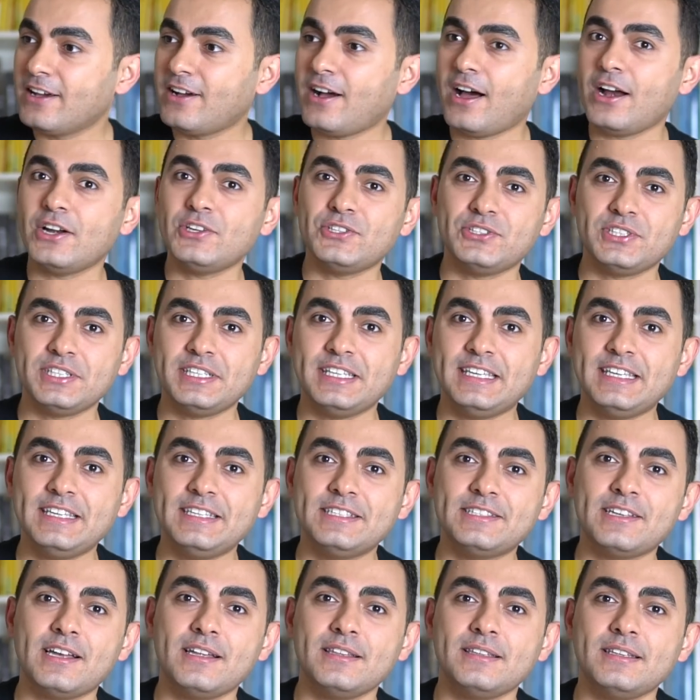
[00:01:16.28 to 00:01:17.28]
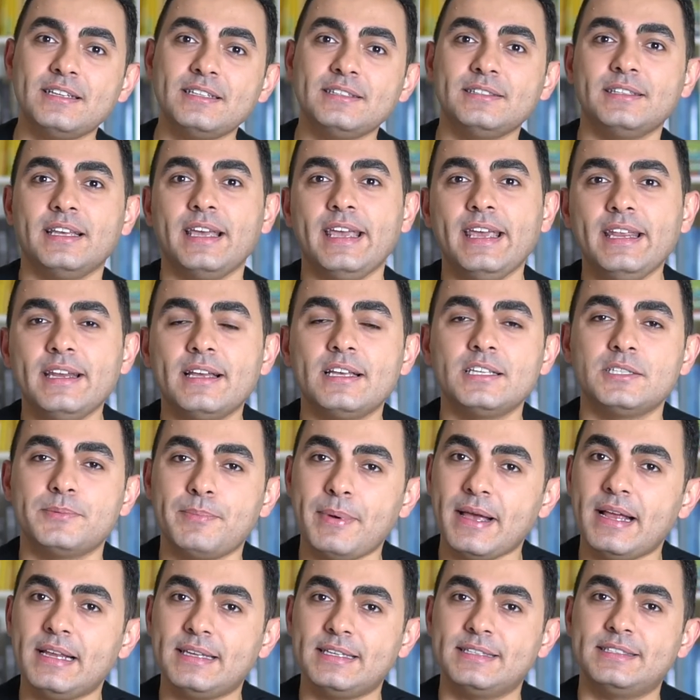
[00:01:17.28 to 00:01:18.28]
karşıdaki insanların da en az
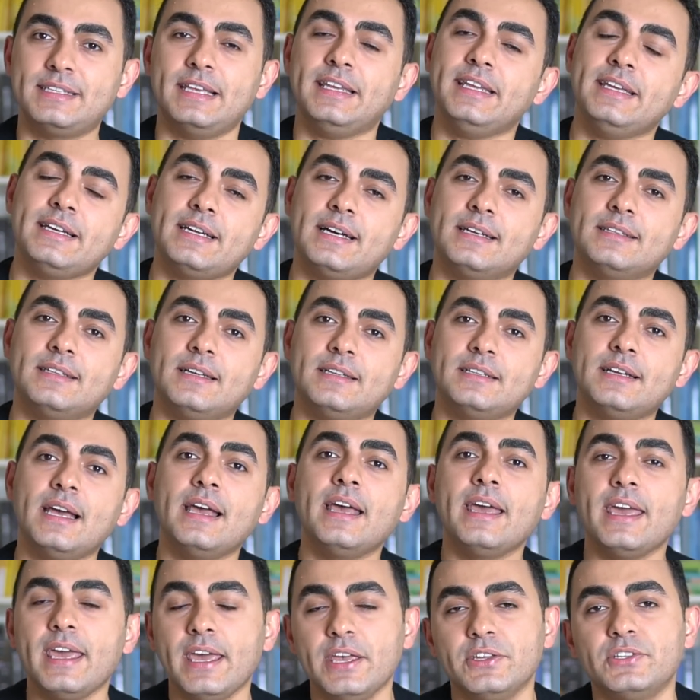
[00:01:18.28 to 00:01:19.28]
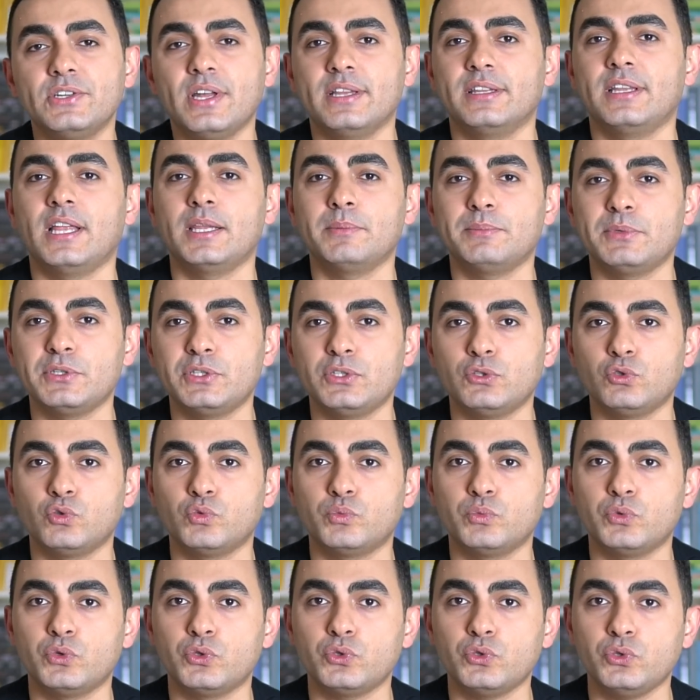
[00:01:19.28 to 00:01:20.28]
belki senin kadar heyecanlanmasını
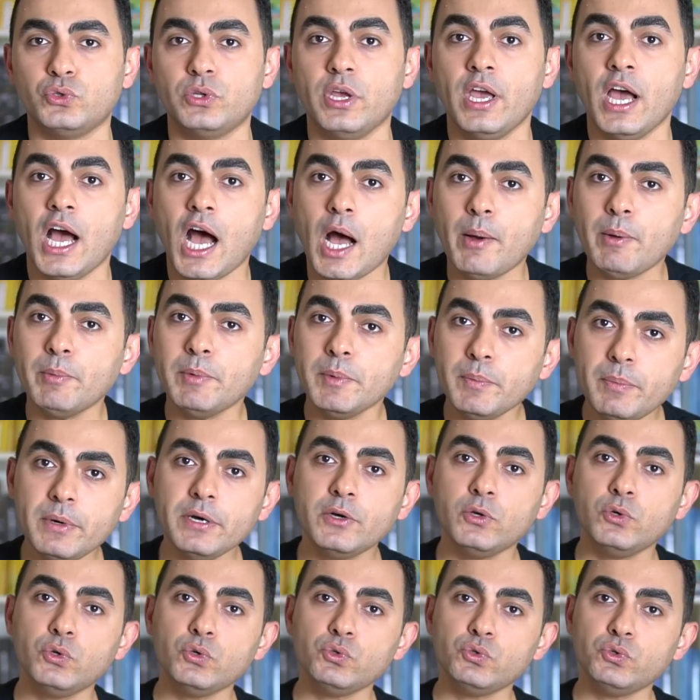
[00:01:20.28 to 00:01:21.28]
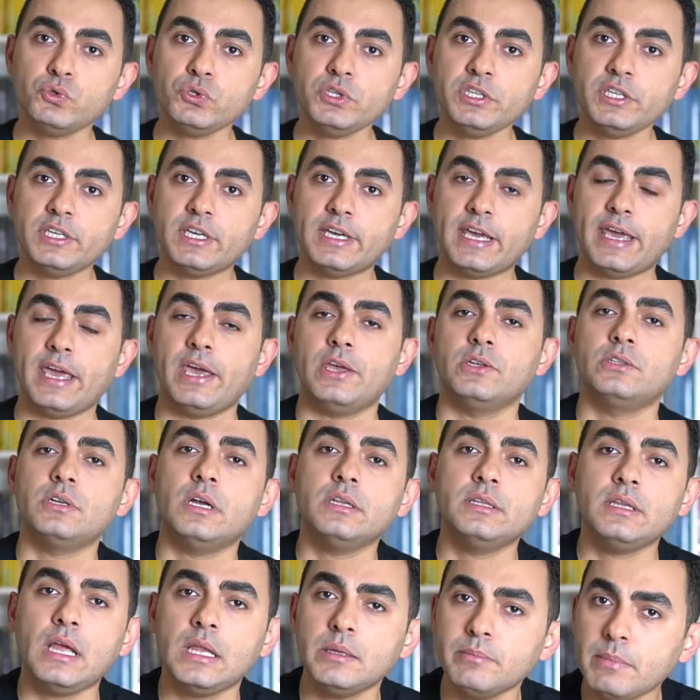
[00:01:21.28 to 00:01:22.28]
umuyorsun olmuyorsun. Ama bir bakıyorsun ki
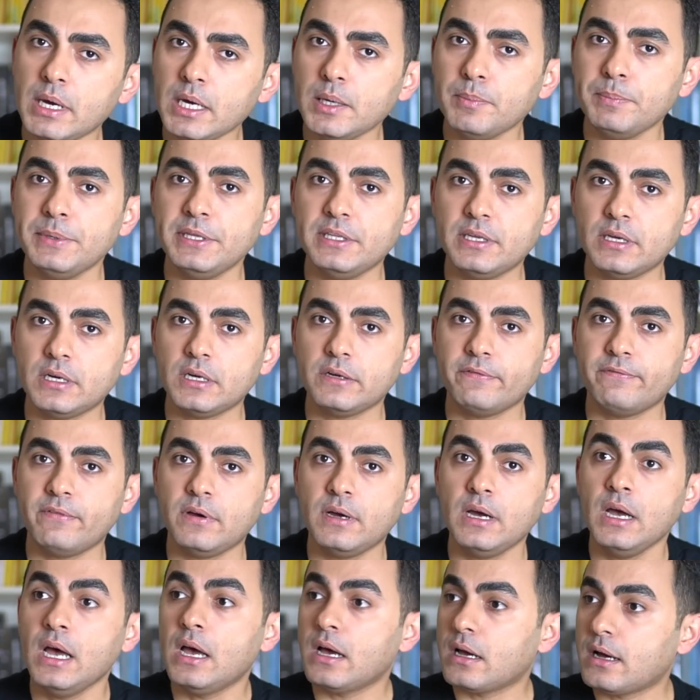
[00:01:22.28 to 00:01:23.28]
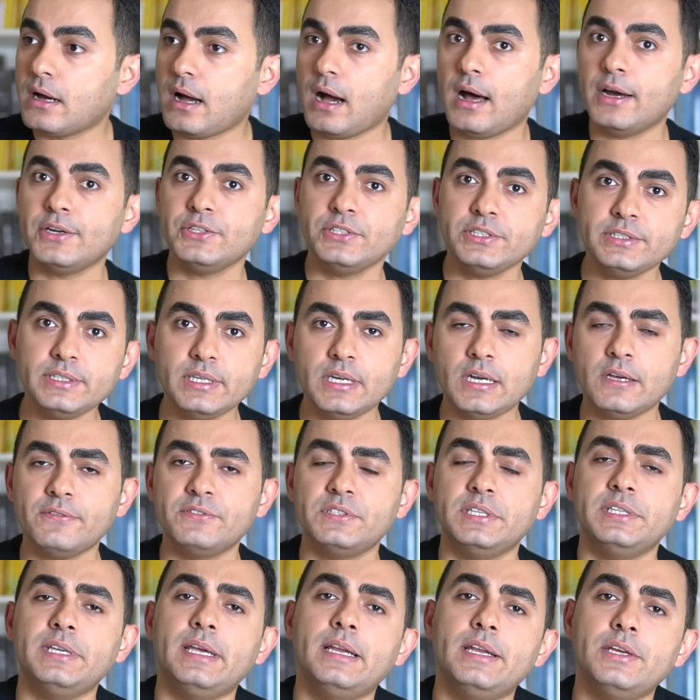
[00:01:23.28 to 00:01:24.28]
heyecanlanmak bir tarafa karşı taraf
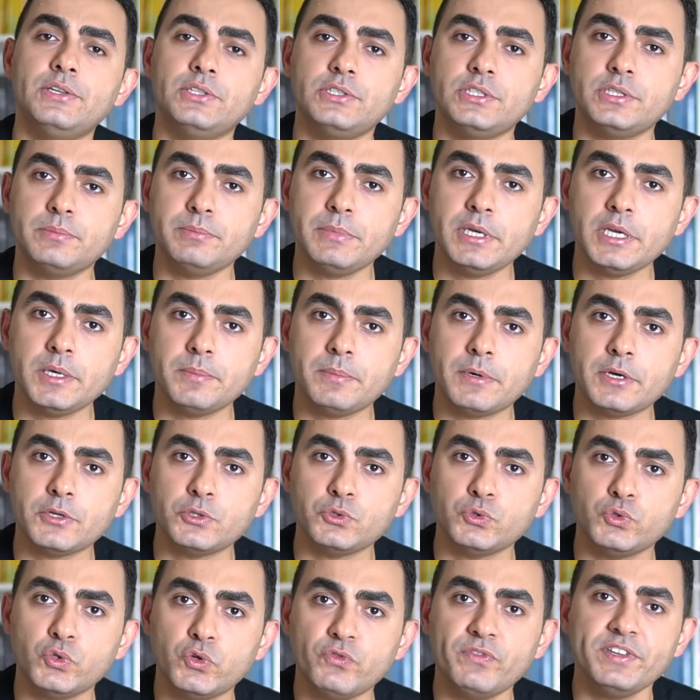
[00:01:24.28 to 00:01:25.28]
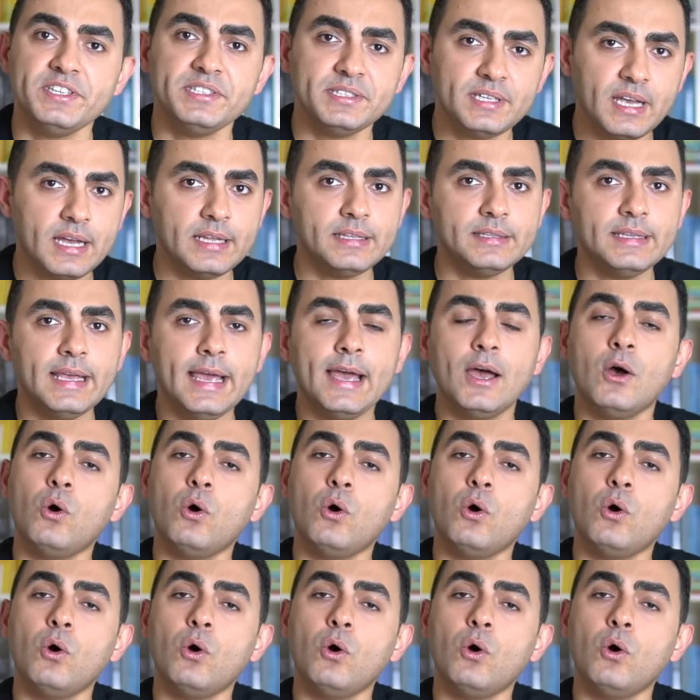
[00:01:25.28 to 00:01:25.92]
seni eleştirmeye başlıyor ve sen